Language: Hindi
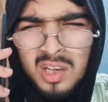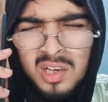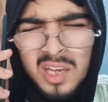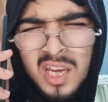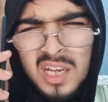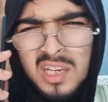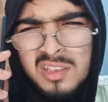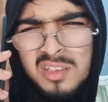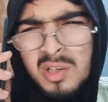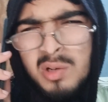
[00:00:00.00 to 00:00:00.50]

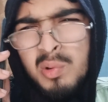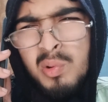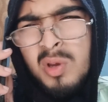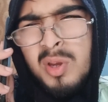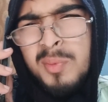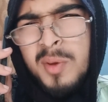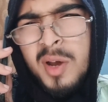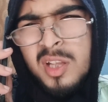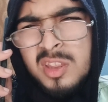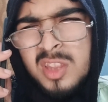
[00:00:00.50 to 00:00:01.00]
नहीं नहीं सर
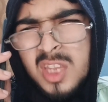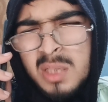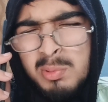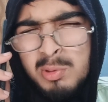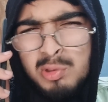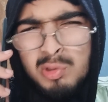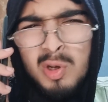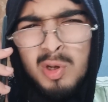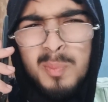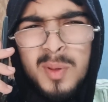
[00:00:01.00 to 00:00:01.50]
कोई बात नहीं अब
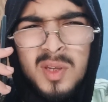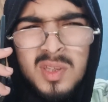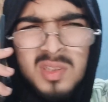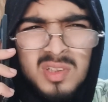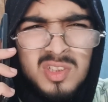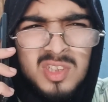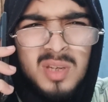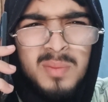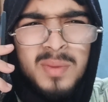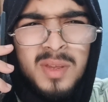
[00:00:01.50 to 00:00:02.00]
उसको भेज
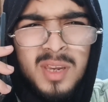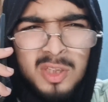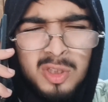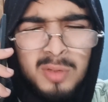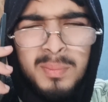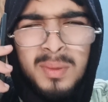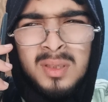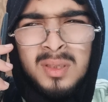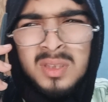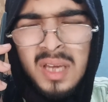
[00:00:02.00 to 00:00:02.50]
दीजिए मेरा
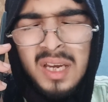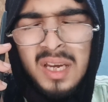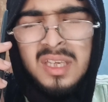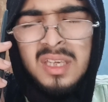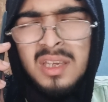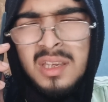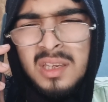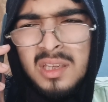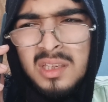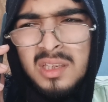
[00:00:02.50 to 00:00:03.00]
तो मन था
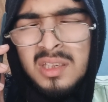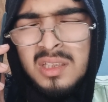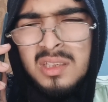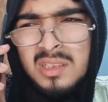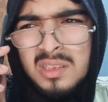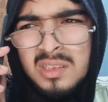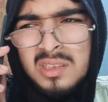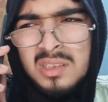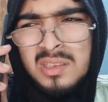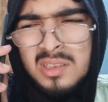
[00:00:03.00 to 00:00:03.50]
ही
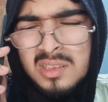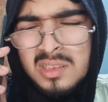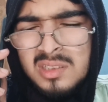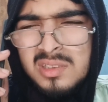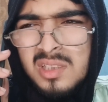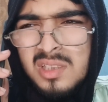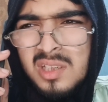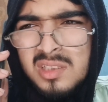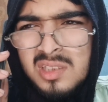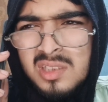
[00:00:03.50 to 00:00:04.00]

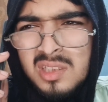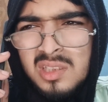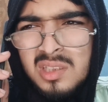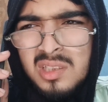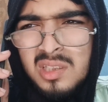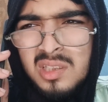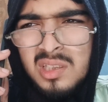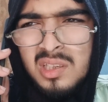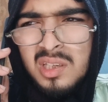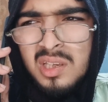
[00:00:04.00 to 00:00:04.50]
जी जी
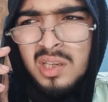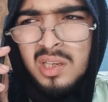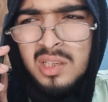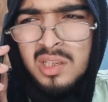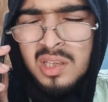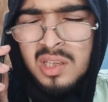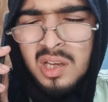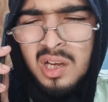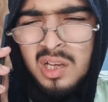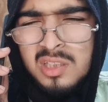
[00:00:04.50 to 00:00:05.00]

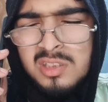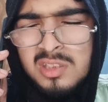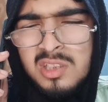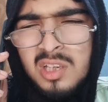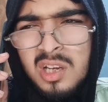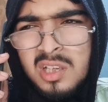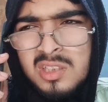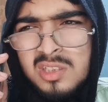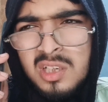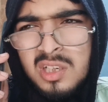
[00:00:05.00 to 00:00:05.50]

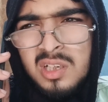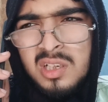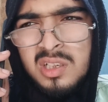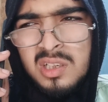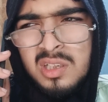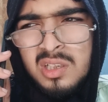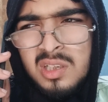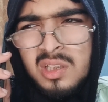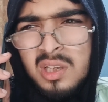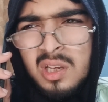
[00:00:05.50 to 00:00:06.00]
अच्छा अच्छा
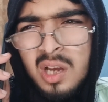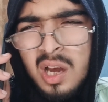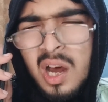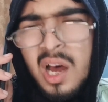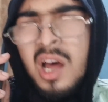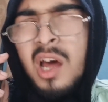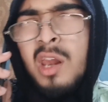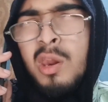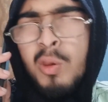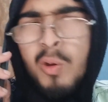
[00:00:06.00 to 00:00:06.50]

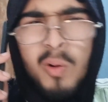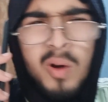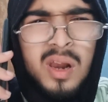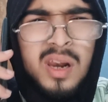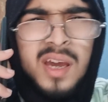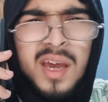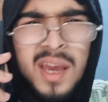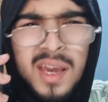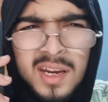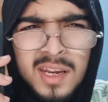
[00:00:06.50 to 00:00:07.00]
हाँ
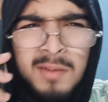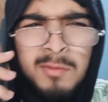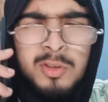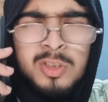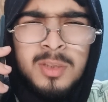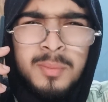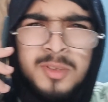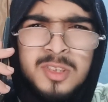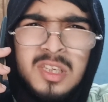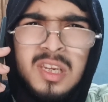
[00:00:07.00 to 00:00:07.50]
लोकल का है ना वो
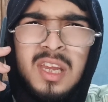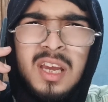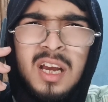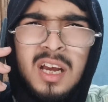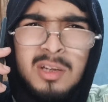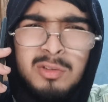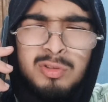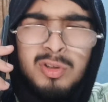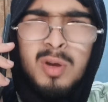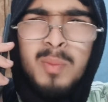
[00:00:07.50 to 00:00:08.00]
समझ
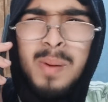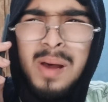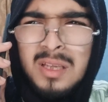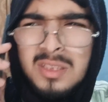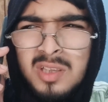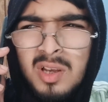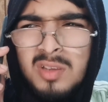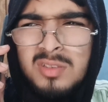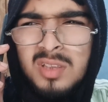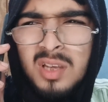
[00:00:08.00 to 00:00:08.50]
लेगा उसको
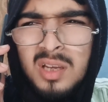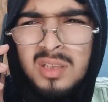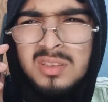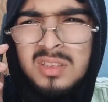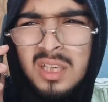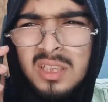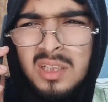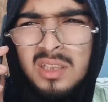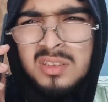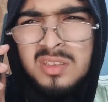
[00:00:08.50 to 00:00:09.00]
भाषा वाषा
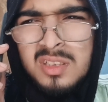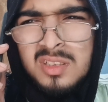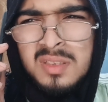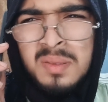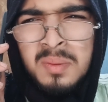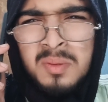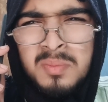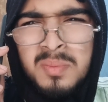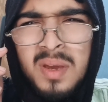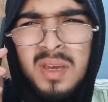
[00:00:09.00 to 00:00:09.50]
ज़्यादा अच्छे से
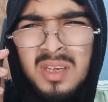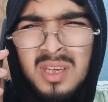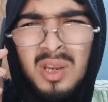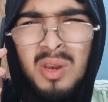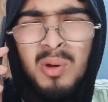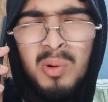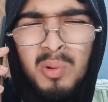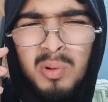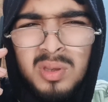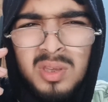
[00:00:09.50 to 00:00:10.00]
समझ में आएगी
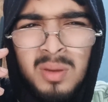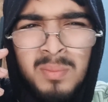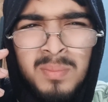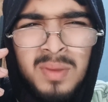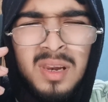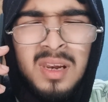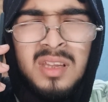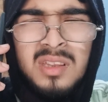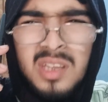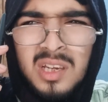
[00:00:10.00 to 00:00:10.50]
लोगों की अब
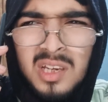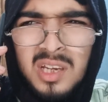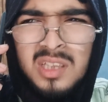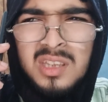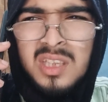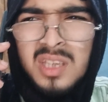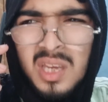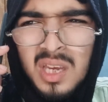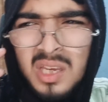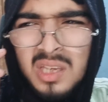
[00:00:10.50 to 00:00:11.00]
मेरे लिए
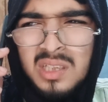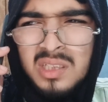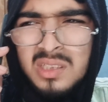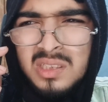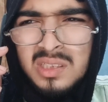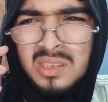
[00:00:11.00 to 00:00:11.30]
दिक्कत ही है